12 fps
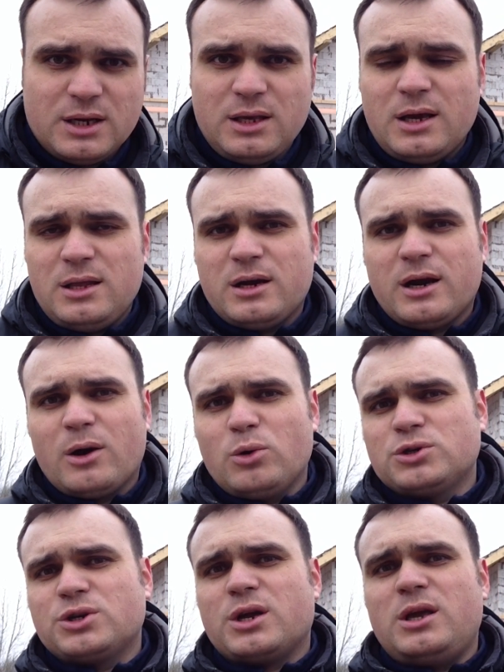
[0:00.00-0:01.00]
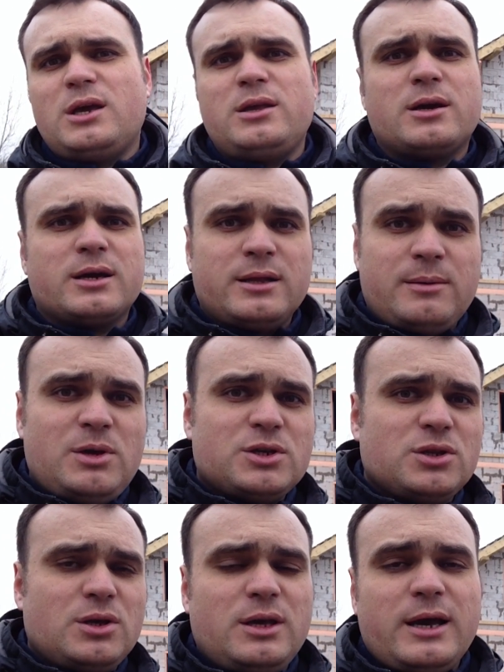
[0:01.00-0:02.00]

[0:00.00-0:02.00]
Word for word: какие они хорошие, какие они экономичные.